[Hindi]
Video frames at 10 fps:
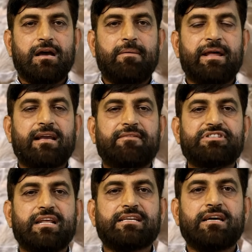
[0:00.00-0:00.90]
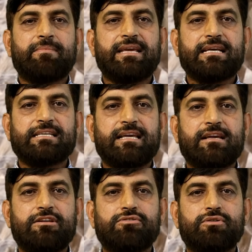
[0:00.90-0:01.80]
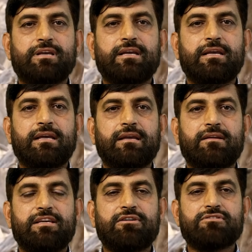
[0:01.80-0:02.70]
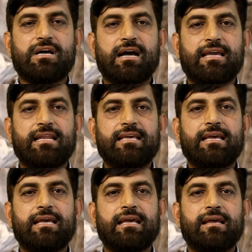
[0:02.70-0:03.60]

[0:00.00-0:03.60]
हमारे काफ़ी सारे किसान भाई ऐसे हैं कि जो कि ईद उजहा के लिए